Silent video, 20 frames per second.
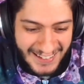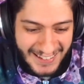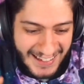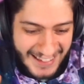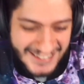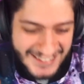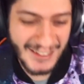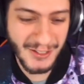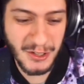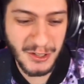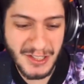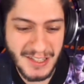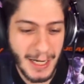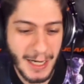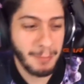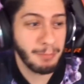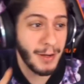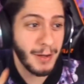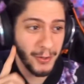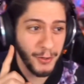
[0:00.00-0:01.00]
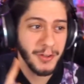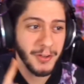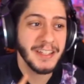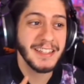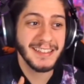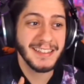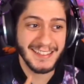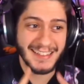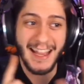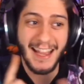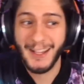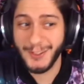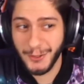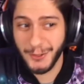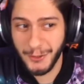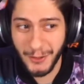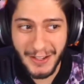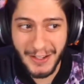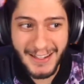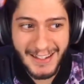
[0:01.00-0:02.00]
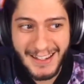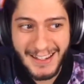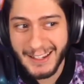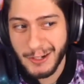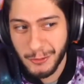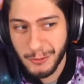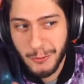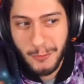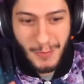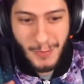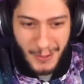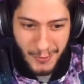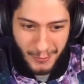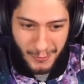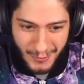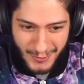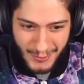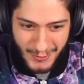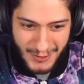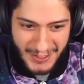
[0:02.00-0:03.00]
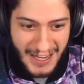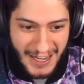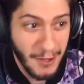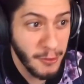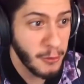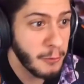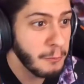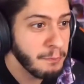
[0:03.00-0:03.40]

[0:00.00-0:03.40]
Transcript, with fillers: e glielo strappano indietro e rubano questo siero.